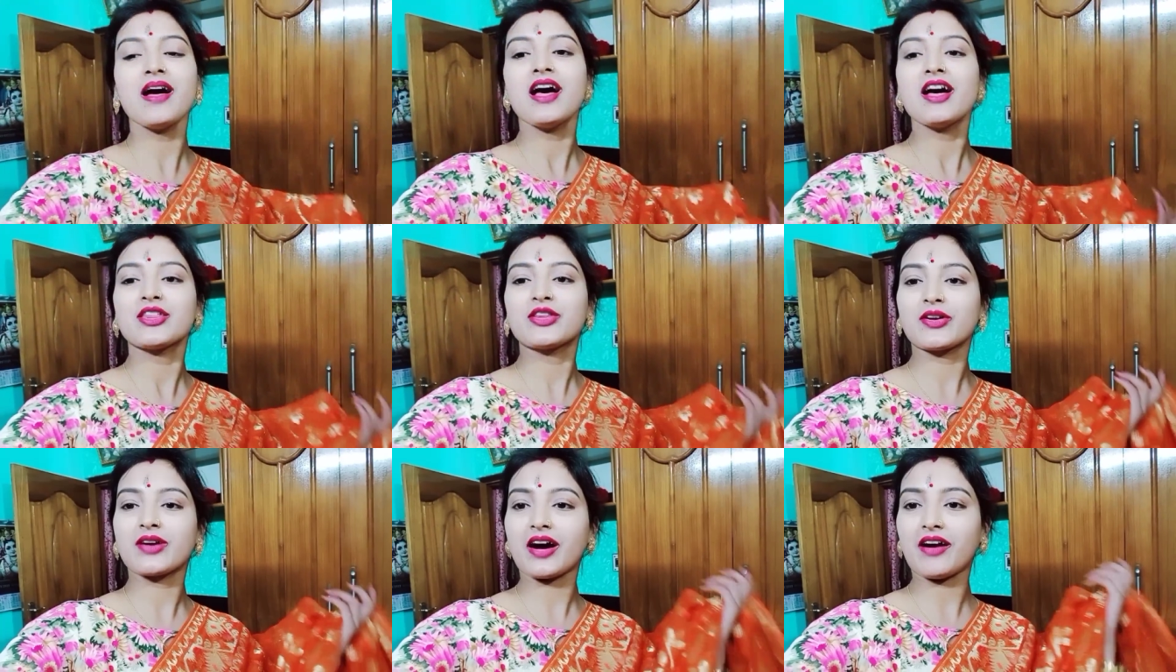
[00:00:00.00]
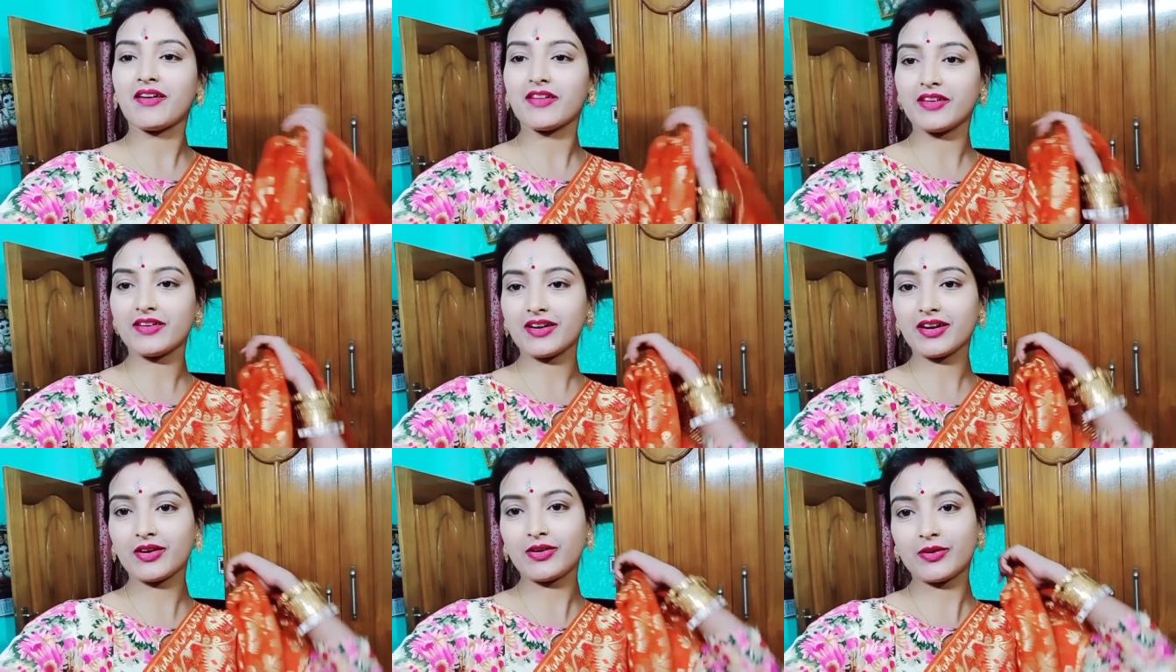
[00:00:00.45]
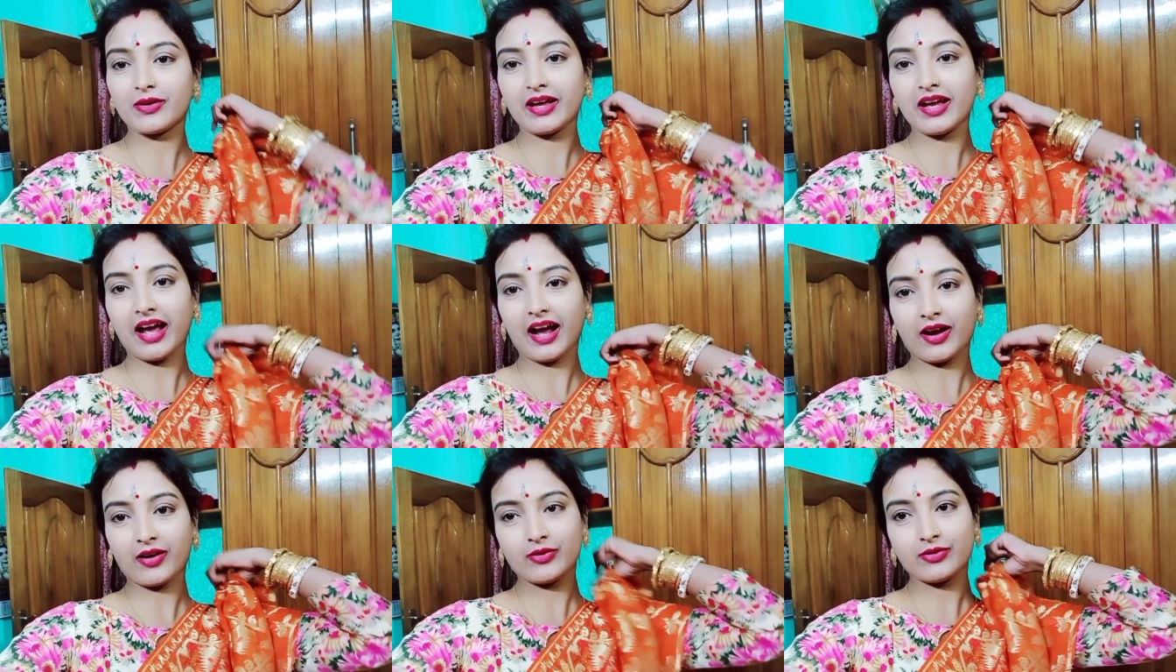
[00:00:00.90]
তো খাওয়া দাওয়া করে
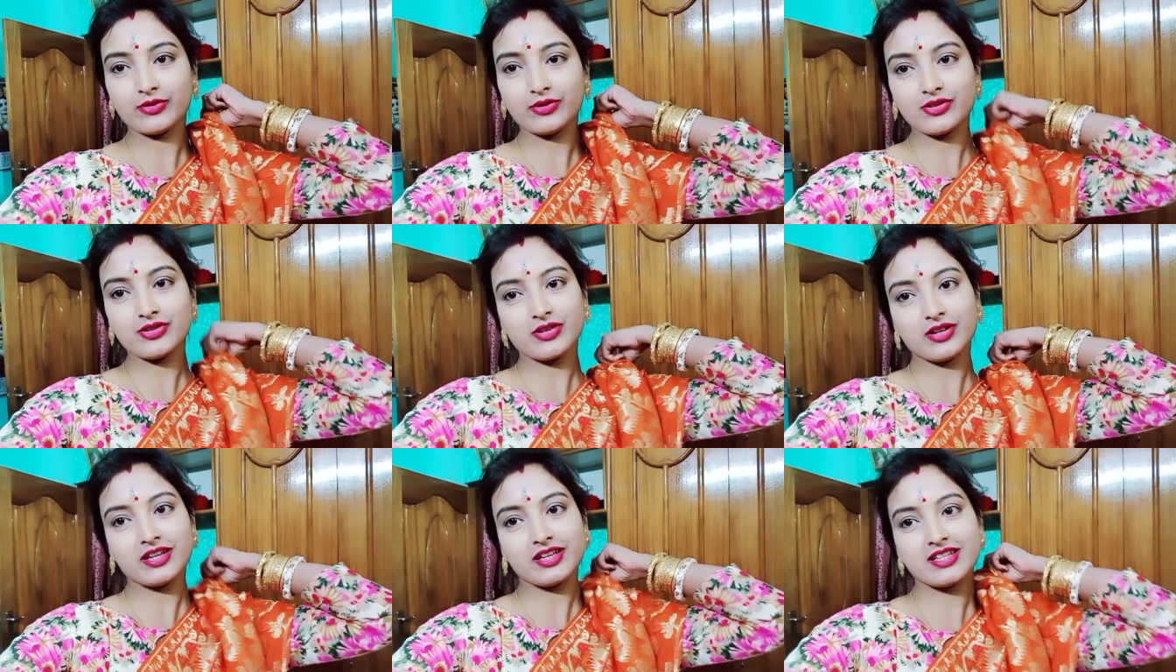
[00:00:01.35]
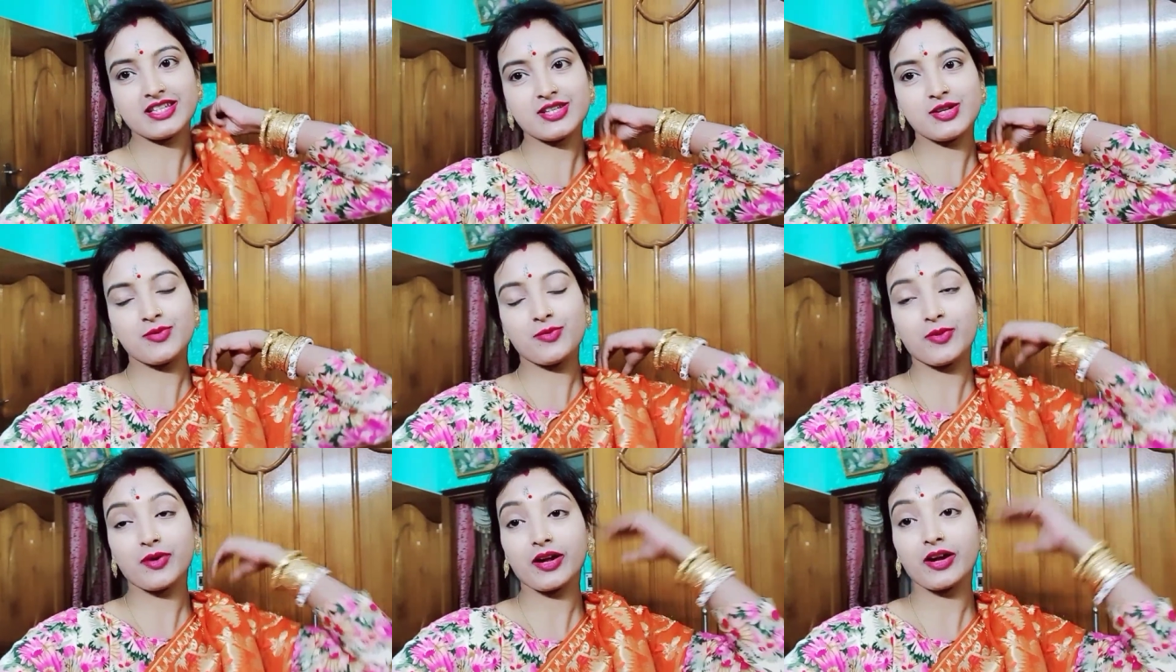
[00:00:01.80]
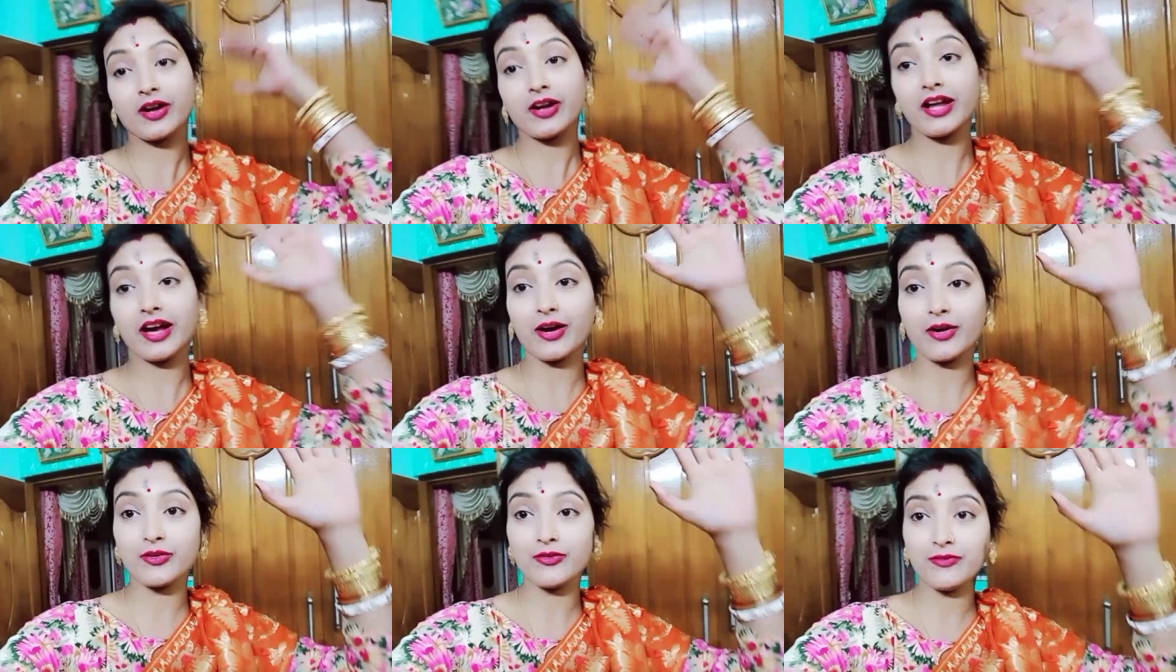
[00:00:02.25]
এখন চলে এসেছি উপরে ঘরে
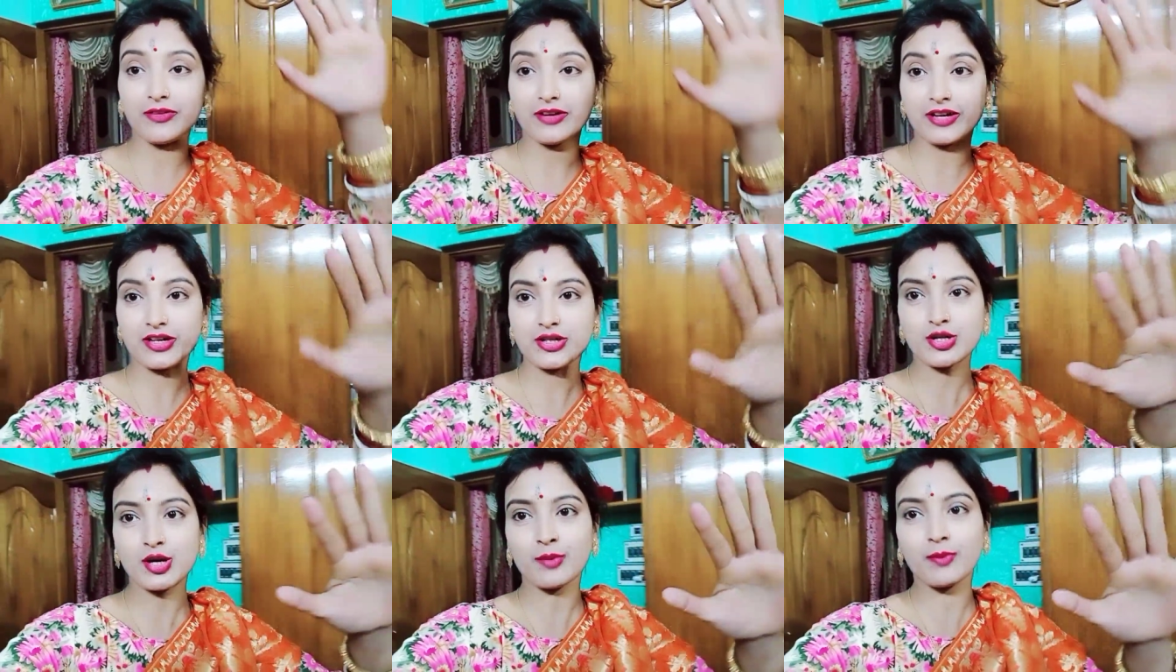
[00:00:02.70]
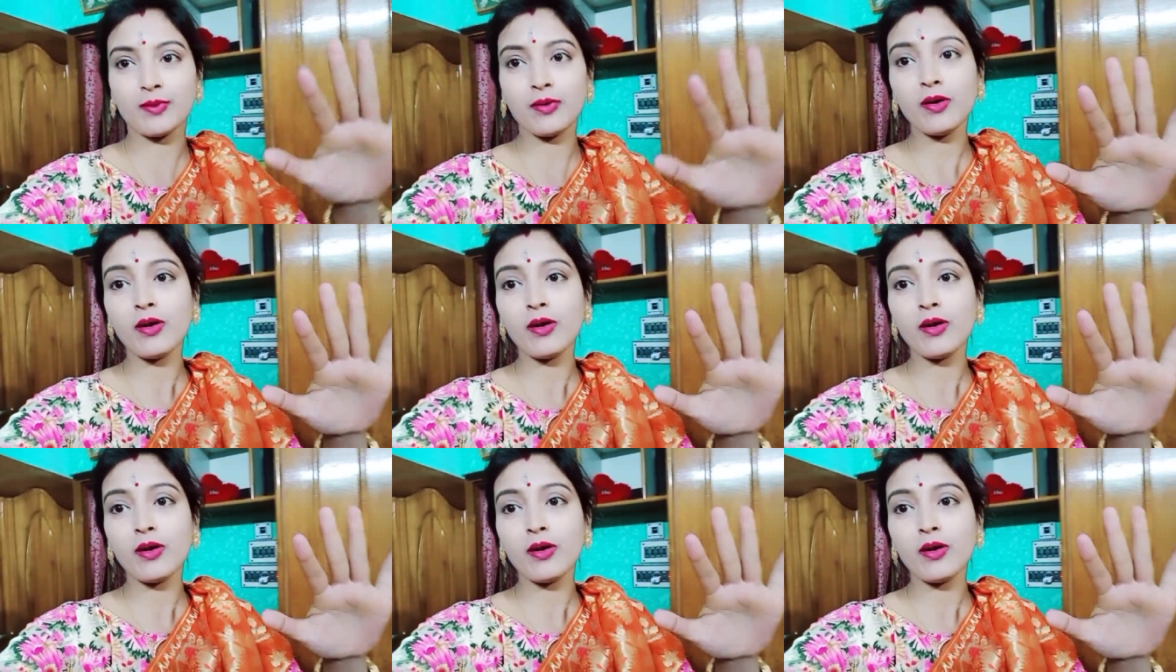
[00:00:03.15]
এখন ফ্রেশ হব